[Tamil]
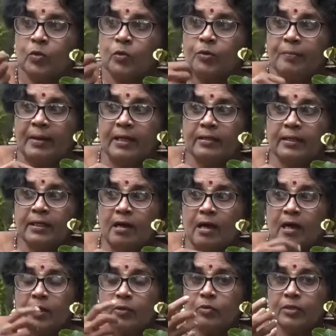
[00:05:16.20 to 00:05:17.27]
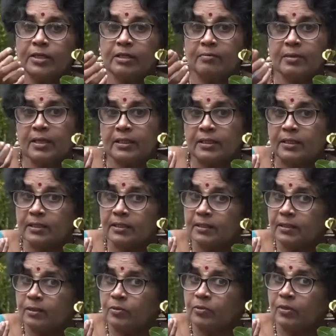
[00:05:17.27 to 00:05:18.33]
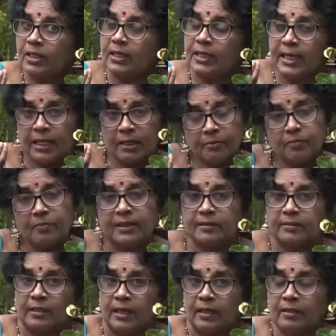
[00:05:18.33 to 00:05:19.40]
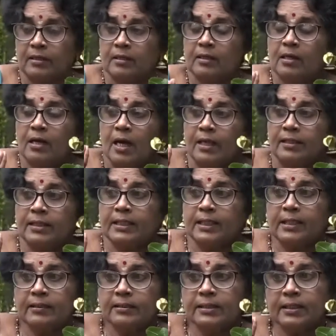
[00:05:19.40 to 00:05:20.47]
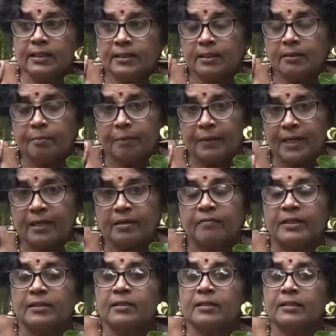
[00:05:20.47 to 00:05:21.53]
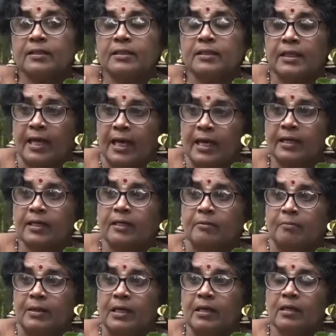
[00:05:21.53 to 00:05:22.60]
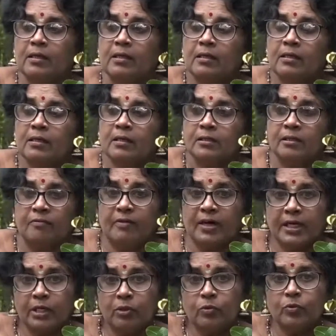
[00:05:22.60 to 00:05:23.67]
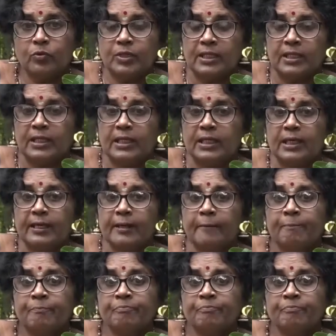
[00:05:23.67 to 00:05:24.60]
ஒரு மனிதன் ஆரோக்கியமாக இருக்கிறதுக்குரிய நிலமும் அதுதான் அந்த நிலத்துக்கு இந்த பேர் வந்ததுக்கு காரணமே இந்த வயல் ஓரங்களில்